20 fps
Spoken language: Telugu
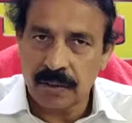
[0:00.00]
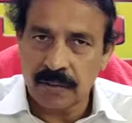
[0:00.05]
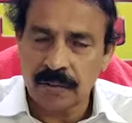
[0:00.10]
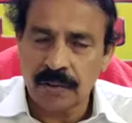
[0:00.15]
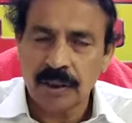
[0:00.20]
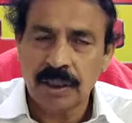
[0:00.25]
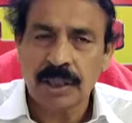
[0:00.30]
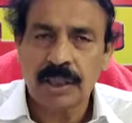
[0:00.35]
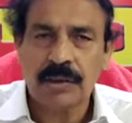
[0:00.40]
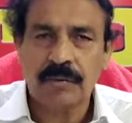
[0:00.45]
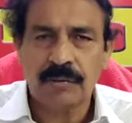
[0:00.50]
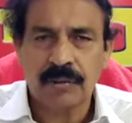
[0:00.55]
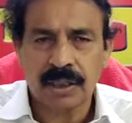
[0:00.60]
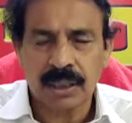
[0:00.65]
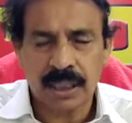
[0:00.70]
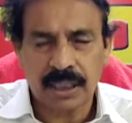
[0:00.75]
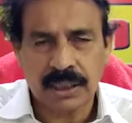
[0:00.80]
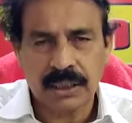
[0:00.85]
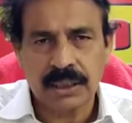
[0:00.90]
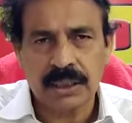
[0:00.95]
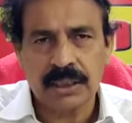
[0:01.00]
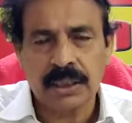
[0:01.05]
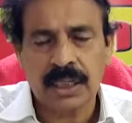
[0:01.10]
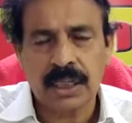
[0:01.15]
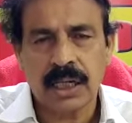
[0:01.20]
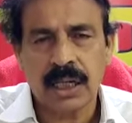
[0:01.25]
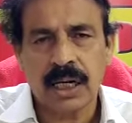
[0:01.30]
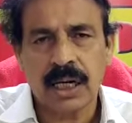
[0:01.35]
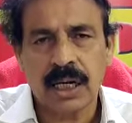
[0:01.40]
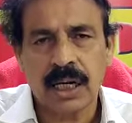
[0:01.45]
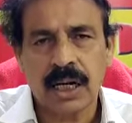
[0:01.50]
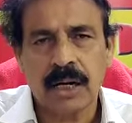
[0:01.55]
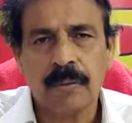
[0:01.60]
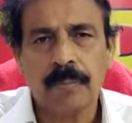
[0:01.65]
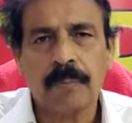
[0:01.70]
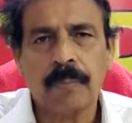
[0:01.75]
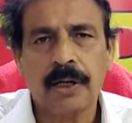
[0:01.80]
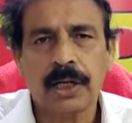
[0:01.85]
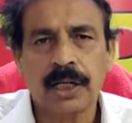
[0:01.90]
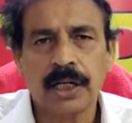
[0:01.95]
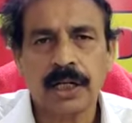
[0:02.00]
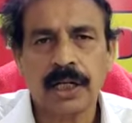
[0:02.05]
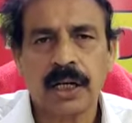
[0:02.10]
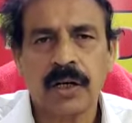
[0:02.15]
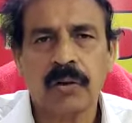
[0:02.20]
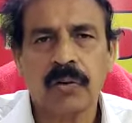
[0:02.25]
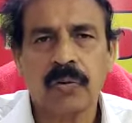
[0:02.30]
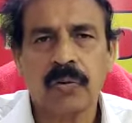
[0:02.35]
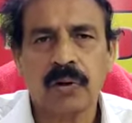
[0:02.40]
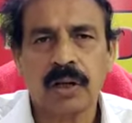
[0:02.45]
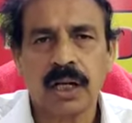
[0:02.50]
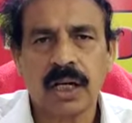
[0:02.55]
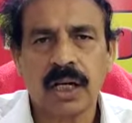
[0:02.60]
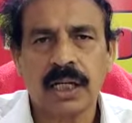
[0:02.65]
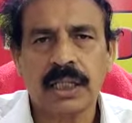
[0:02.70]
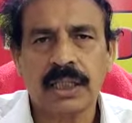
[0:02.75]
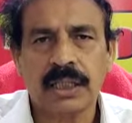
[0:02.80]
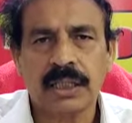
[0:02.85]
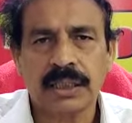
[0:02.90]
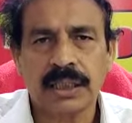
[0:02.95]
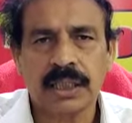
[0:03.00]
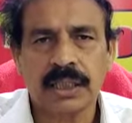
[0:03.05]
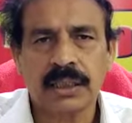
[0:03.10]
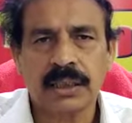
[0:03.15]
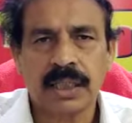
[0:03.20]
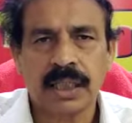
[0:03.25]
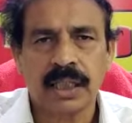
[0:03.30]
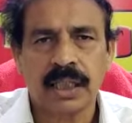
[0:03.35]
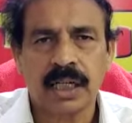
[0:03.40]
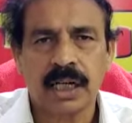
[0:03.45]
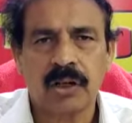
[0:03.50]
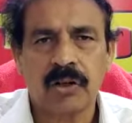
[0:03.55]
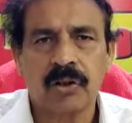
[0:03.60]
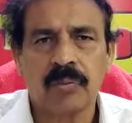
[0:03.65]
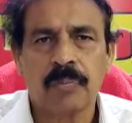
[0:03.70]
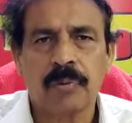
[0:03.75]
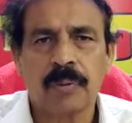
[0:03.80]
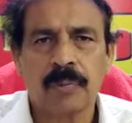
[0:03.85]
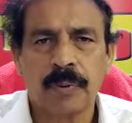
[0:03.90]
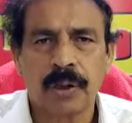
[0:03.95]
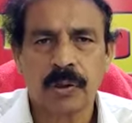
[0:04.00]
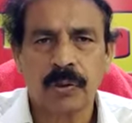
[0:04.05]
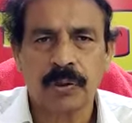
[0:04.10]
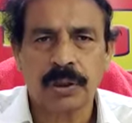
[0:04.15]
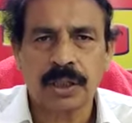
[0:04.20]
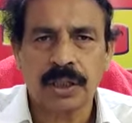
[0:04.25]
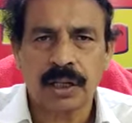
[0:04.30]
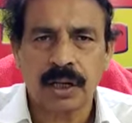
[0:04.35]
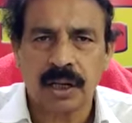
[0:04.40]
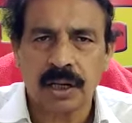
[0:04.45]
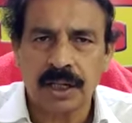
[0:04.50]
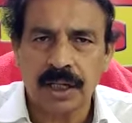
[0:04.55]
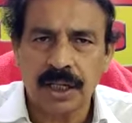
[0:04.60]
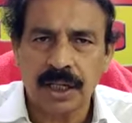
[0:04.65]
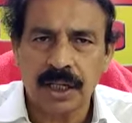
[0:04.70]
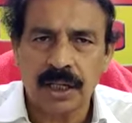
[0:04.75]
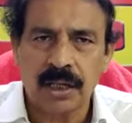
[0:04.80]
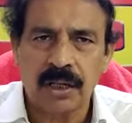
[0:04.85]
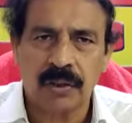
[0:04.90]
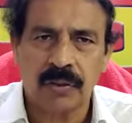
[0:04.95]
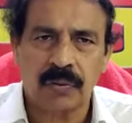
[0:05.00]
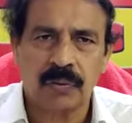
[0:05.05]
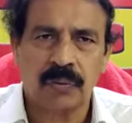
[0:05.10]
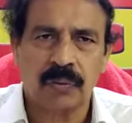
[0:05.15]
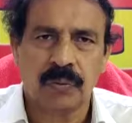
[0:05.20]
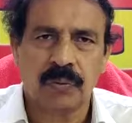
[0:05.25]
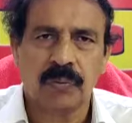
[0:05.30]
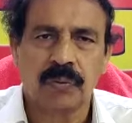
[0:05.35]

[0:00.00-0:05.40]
కాదు ఇవి ఖచ్చితంగా కార్పొరేట్లకు అనుకూలంగా తెచ్చిన చట్టాలు తప్ప మరొకటి కానే కాదు